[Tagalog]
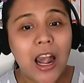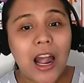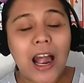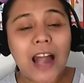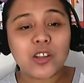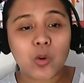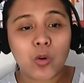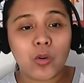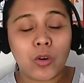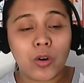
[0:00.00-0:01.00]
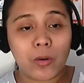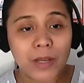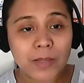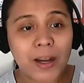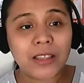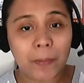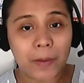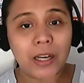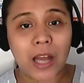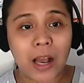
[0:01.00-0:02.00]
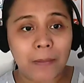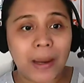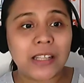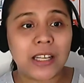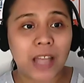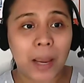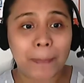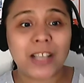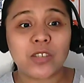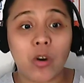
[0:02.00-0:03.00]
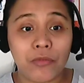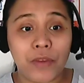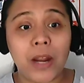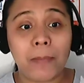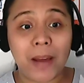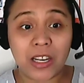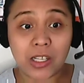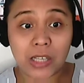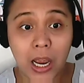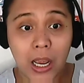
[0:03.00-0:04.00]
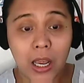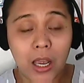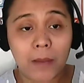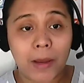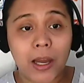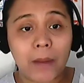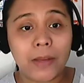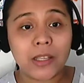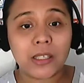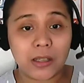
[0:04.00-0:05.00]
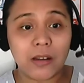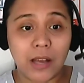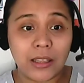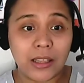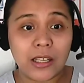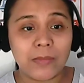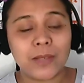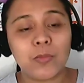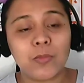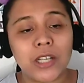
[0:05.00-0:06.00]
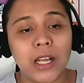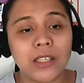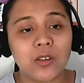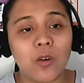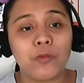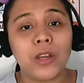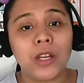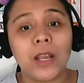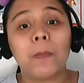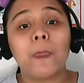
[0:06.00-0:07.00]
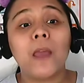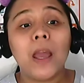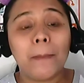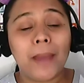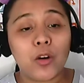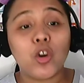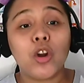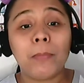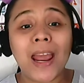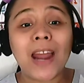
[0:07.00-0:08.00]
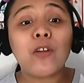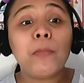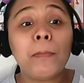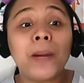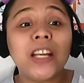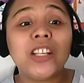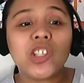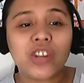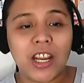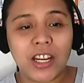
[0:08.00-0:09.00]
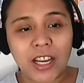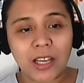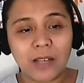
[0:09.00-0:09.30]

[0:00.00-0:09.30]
Ha? So, mas maganda pa rin na ang mindset ay pass or fail pa rin siya. Para mas, at least, mas more chances of winning. Pero yon merong bridge training.